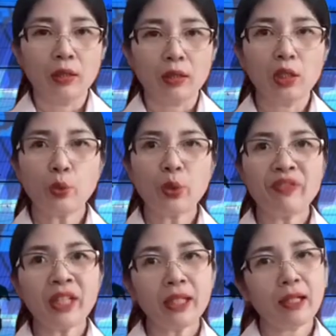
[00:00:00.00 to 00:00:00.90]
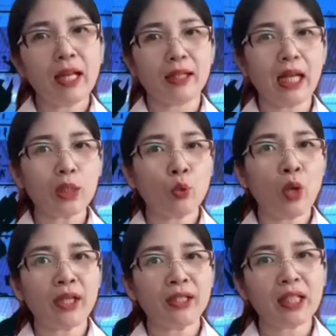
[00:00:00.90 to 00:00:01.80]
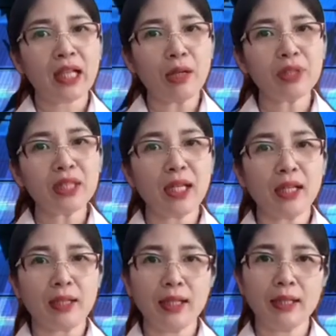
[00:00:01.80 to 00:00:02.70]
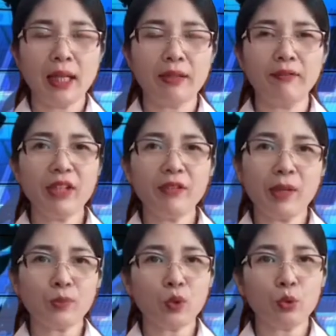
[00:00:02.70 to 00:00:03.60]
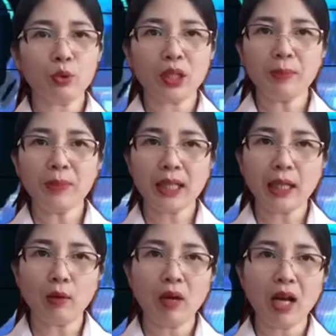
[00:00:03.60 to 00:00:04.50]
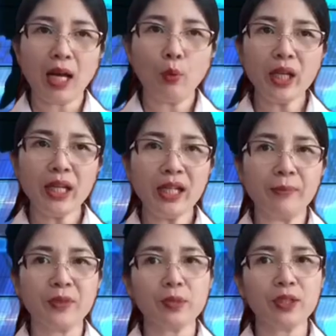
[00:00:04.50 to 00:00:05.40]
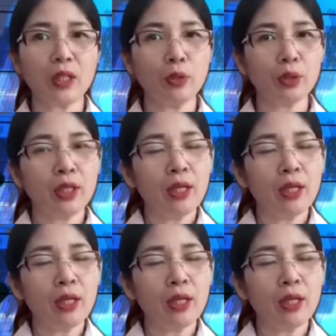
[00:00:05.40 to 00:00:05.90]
Thưa quý vị là tại tòa thì cáo trạng khẳng định hành vi phạm tội của các bị cáo là nguy hiểm cho xã hội,